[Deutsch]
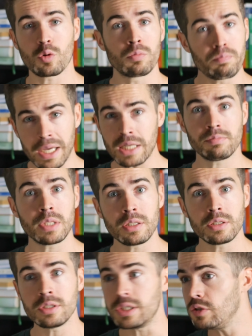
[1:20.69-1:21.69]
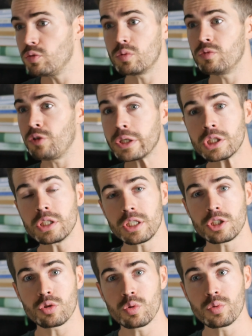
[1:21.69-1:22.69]
und Badminton, die du
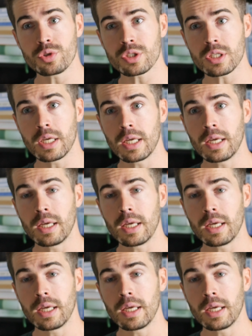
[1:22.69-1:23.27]
wöchentlich tust.